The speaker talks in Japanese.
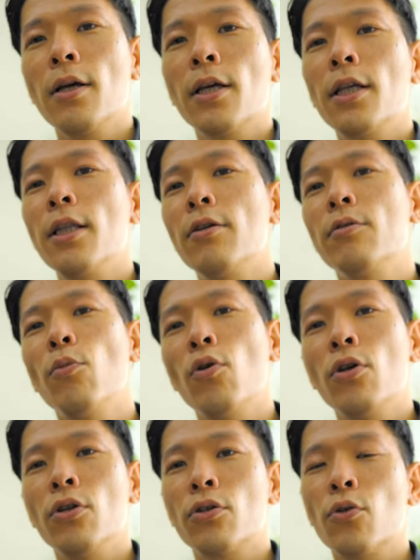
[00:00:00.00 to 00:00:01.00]
筋肉も
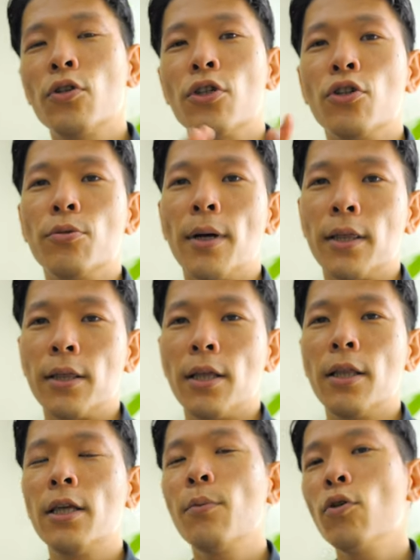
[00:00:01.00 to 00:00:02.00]
少し緩まって、
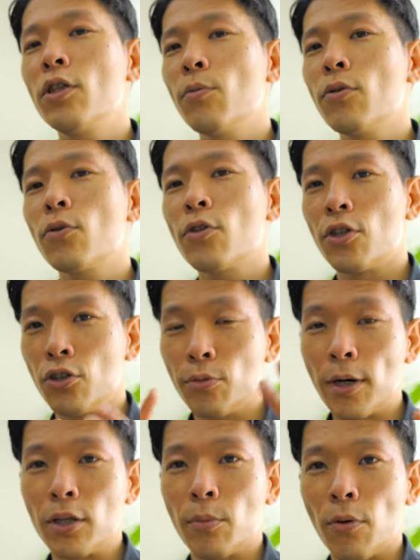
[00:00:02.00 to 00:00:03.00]
で、気持ちも少し緩
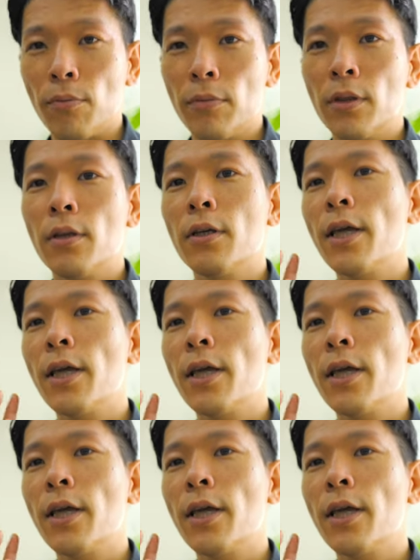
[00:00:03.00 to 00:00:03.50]
まると思う。